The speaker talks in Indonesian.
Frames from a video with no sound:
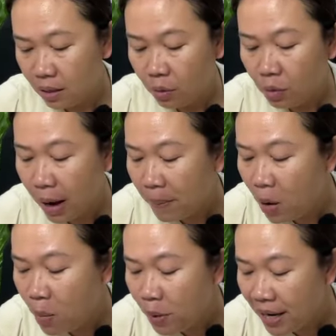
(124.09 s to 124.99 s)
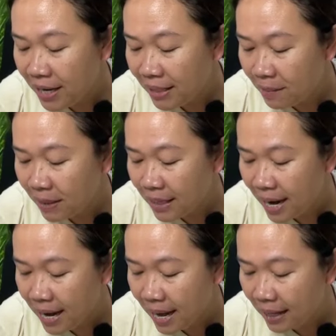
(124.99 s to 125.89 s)
loh apa hubungannya sama
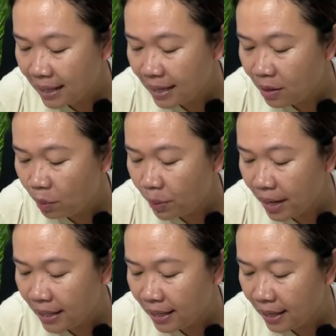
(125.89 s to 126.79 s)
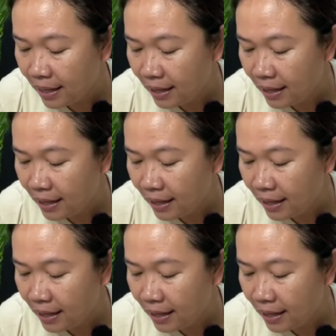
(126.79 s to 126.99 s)
saya kan gak ada hubungannya